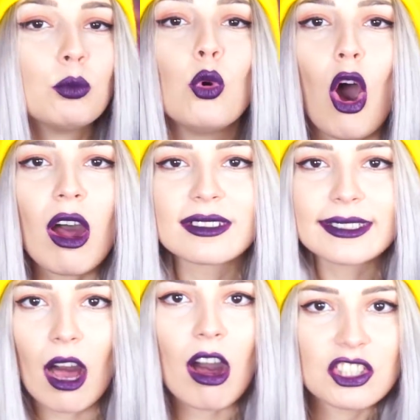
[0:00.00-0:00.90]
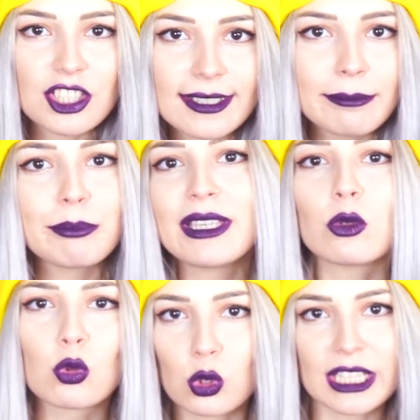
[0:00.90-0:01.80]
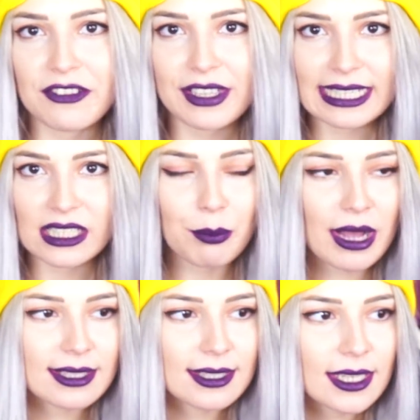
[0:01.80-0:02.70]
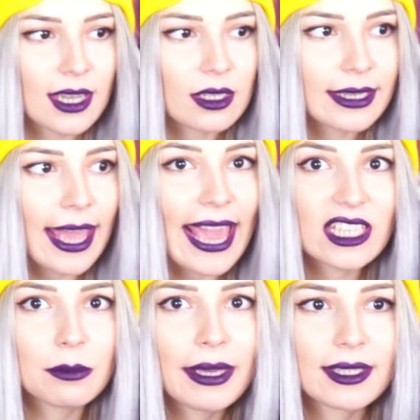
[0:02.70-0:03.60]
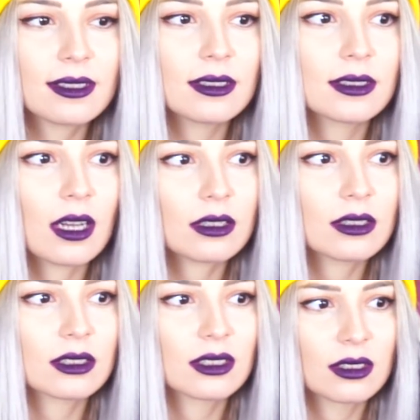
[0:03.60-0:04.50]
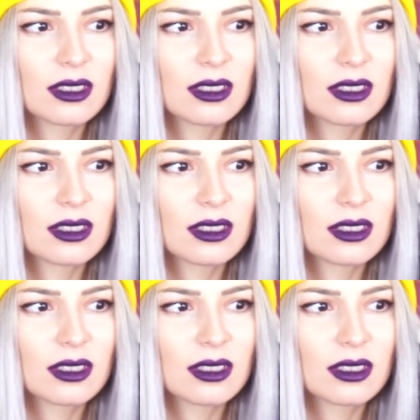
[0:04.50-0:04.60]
Bu artık açlığın bir üst seviyesi bence. Yani ekmek, tırnak